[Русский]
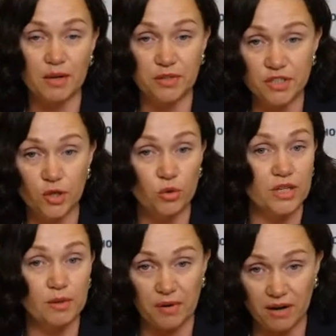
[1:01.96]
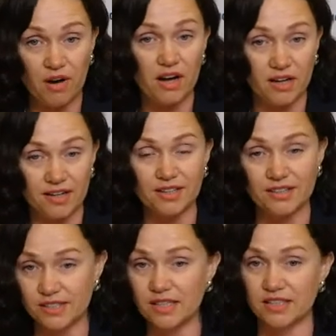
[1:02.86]
определенные права как
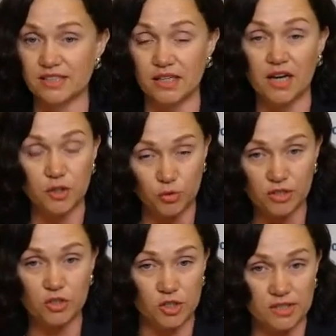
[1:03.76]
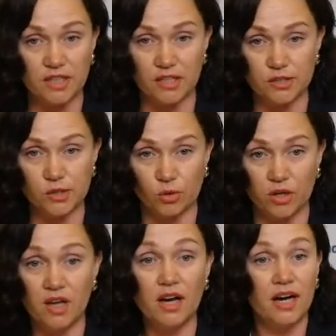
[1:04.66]
организация, как юридическое лицо,
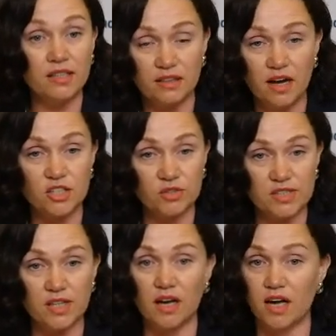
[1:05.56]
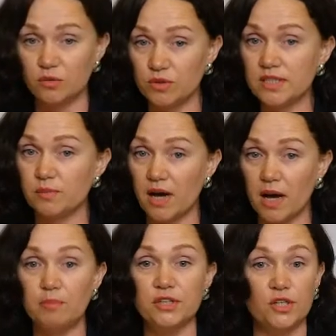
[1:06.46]
они также возлагают на себя
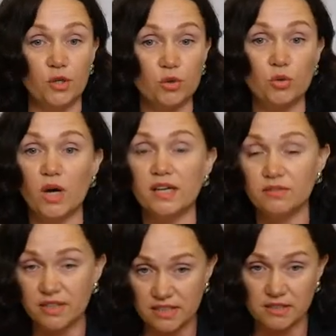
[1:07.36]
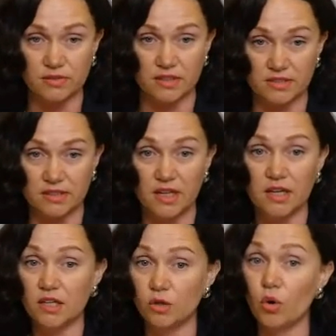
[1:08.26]
определенную ответственность.
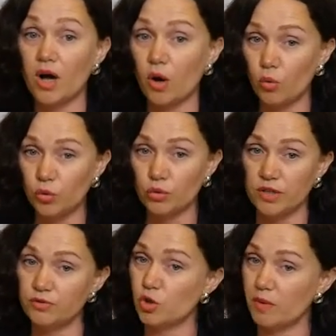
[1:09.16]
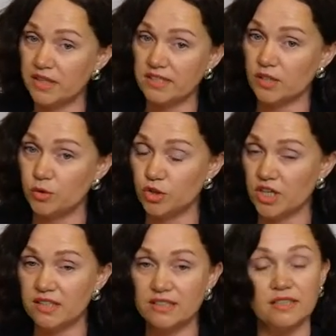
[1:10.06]
Но какую и в чем она
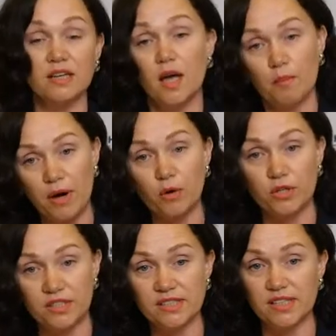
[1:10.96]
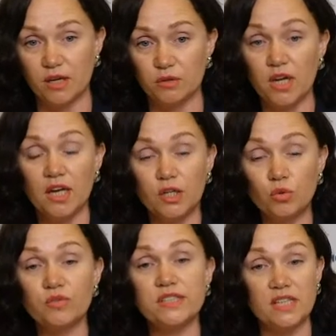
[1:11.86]
заключается, порой не знают. И
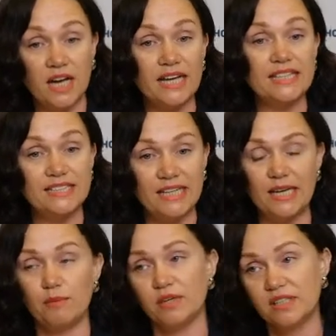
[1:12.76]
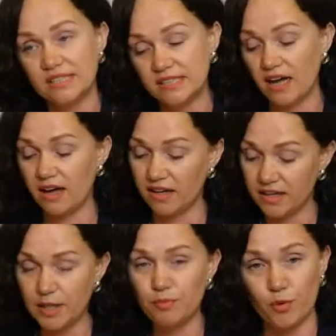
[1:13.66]
тут возникает дилемма «за»
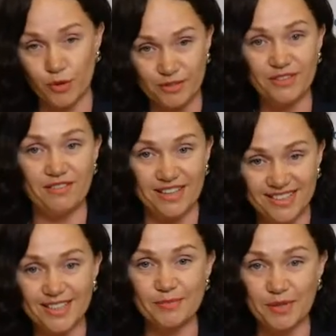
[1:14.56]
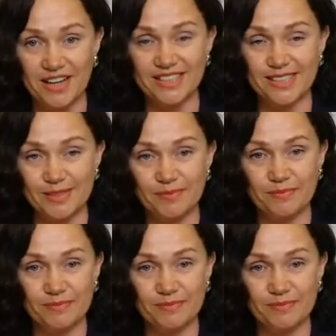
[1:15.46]
и «против». Давайте разбираться.